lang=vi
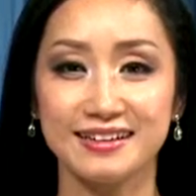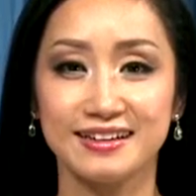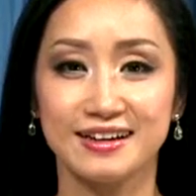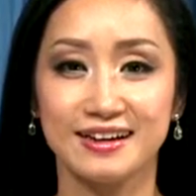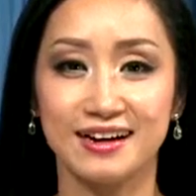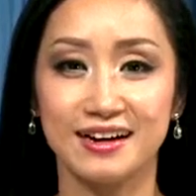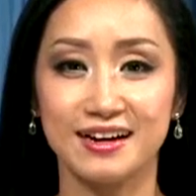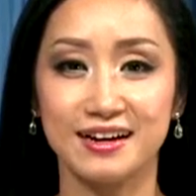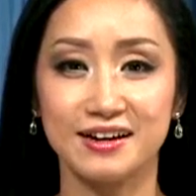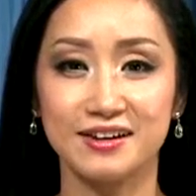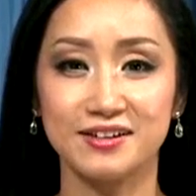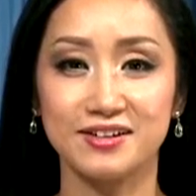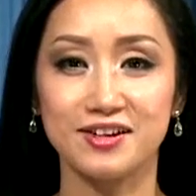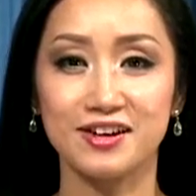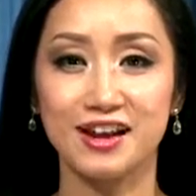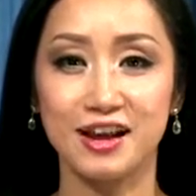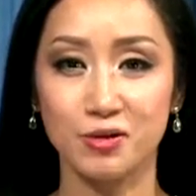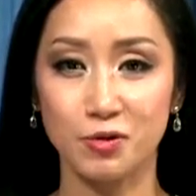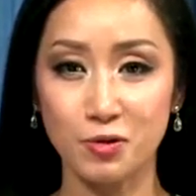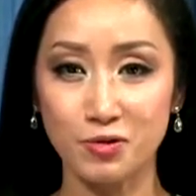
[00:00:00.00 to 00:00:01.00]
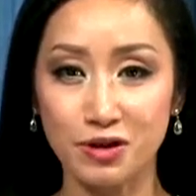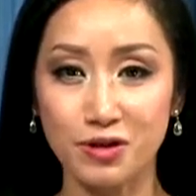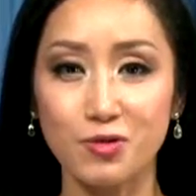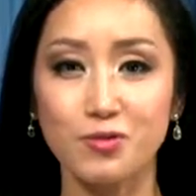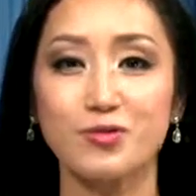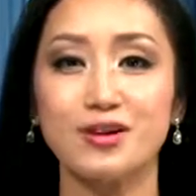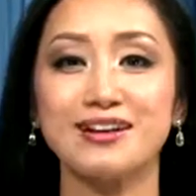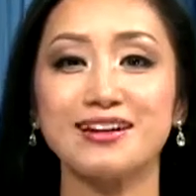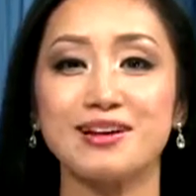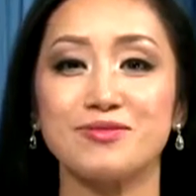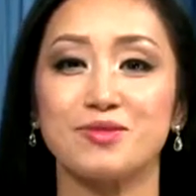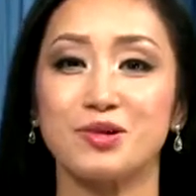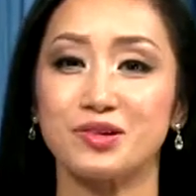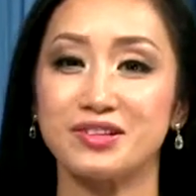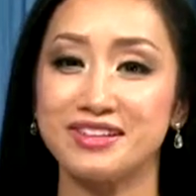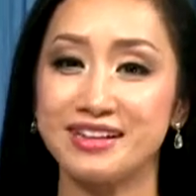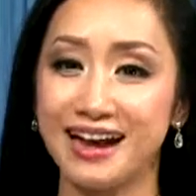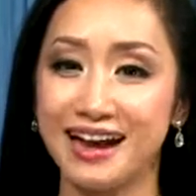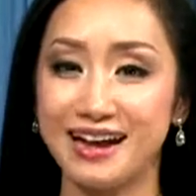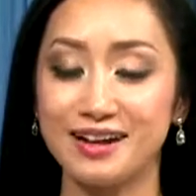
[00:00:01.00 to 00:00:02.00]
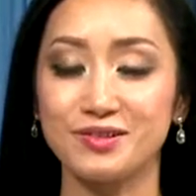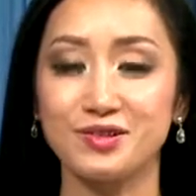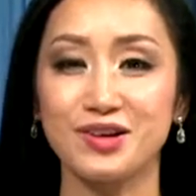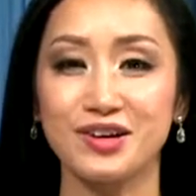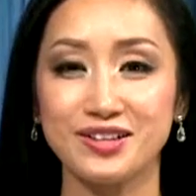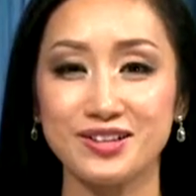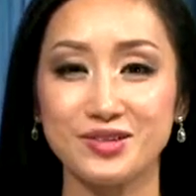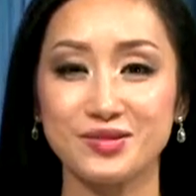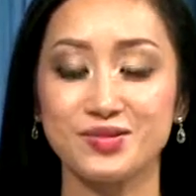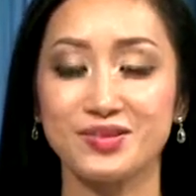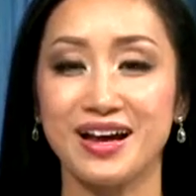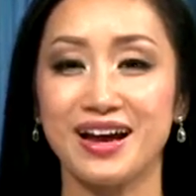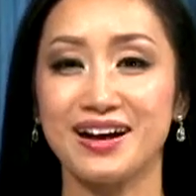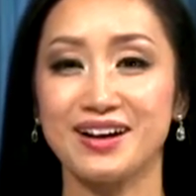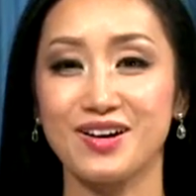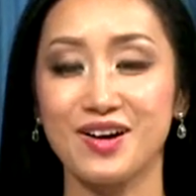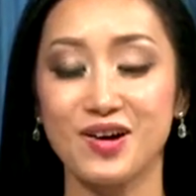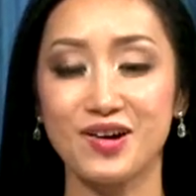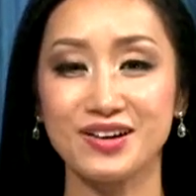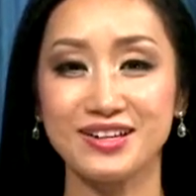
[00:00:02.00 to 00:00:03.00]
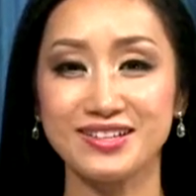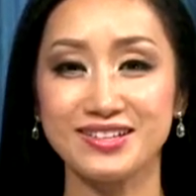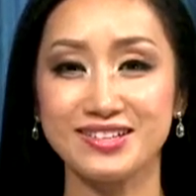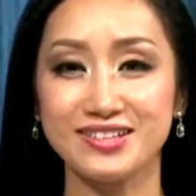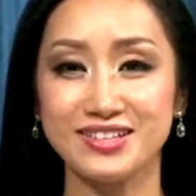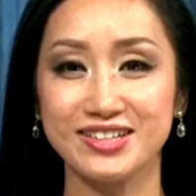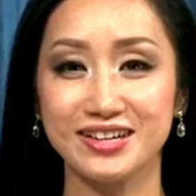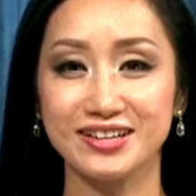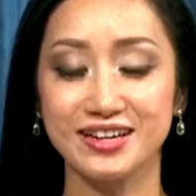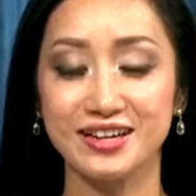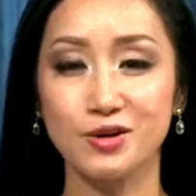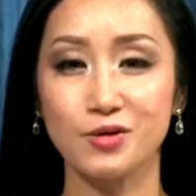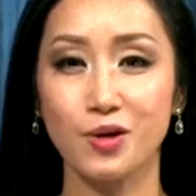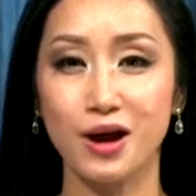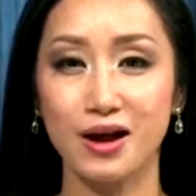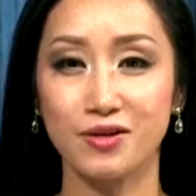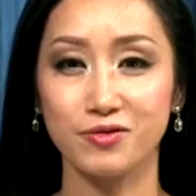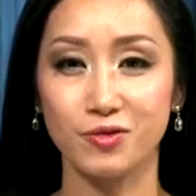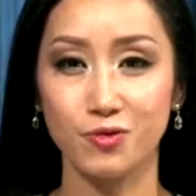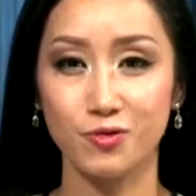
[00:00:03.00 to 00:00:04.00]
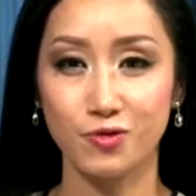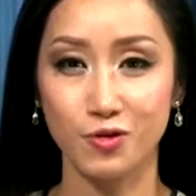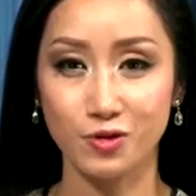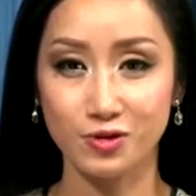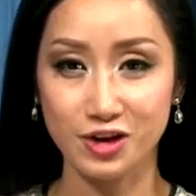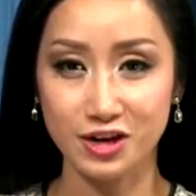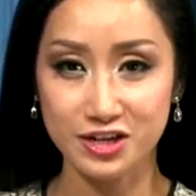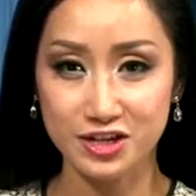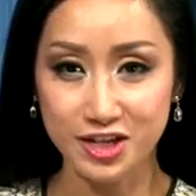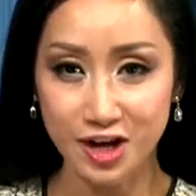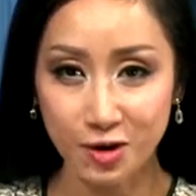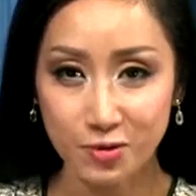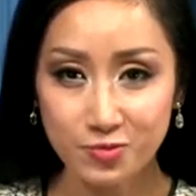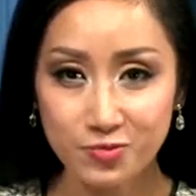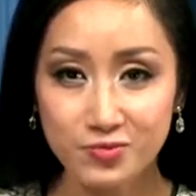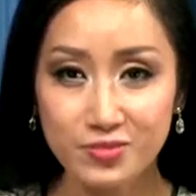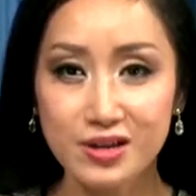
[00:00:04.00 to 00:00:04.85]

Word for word: À, có lẽ quý vị cũng biết là mỗi thứ hai hàng tuần chúng ta có cái chương trình y khoa phục vụ đời sống